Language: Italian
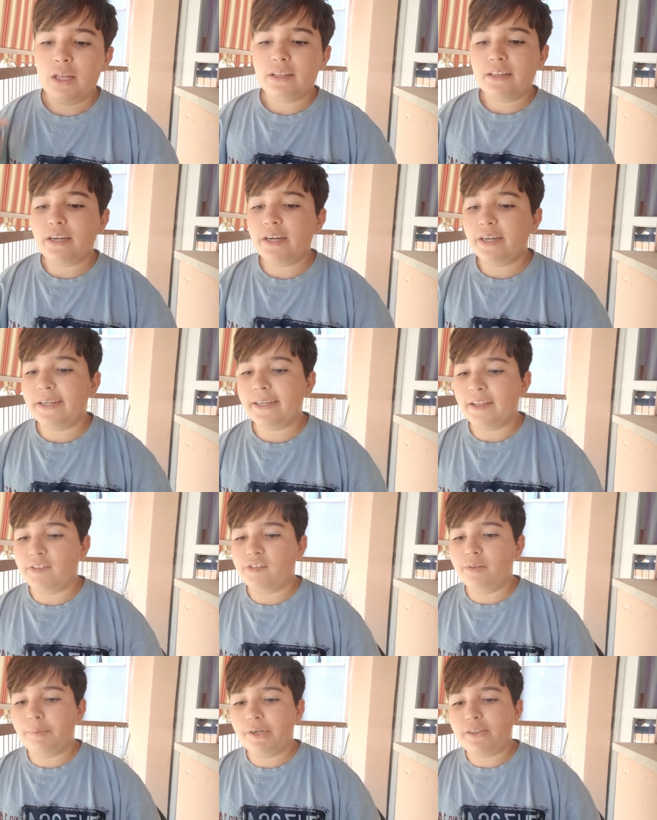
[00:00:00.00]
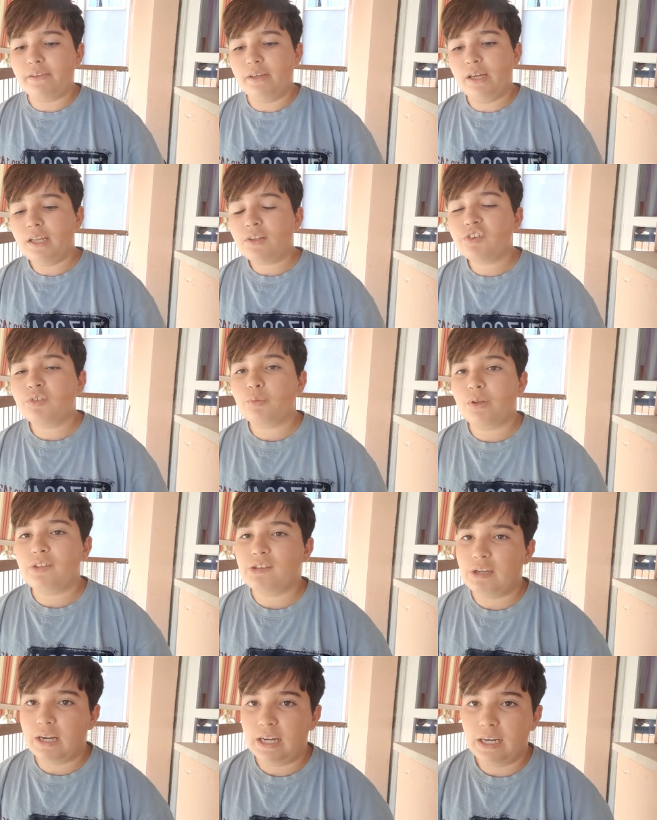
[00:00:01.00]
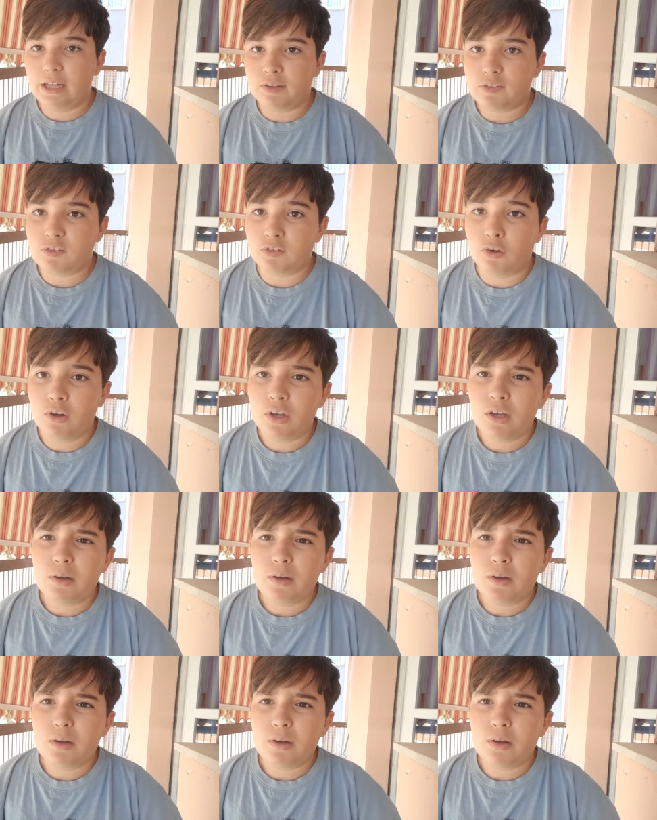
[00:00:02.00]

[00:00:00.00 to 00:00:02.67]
Direi ragazzi di partire dalla situazione alla Lazio,